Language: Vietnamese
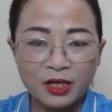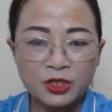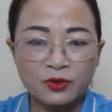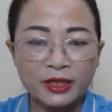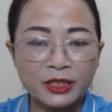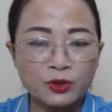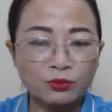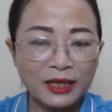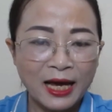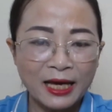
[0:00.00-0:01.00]
Cho nên
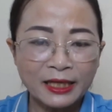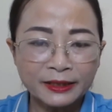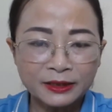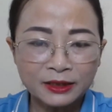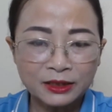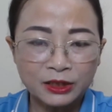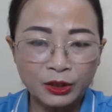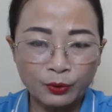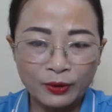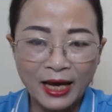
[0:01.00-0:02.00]
chúng ta hết sức
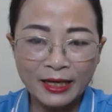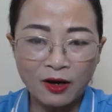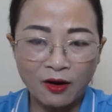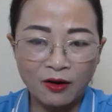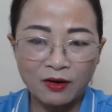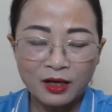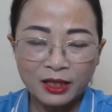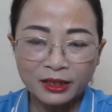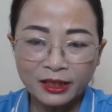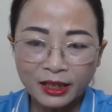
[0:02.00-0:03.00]
chiều đãi họ,
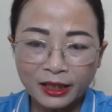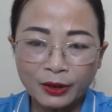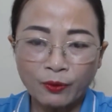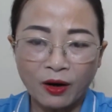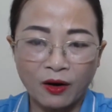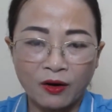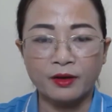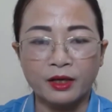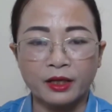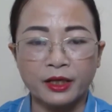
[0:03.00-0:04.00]
nâng niu họ,
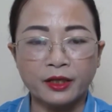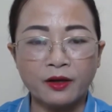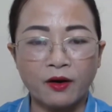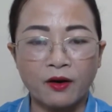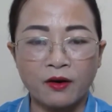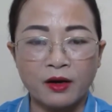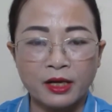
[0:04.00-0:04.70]
khiến họ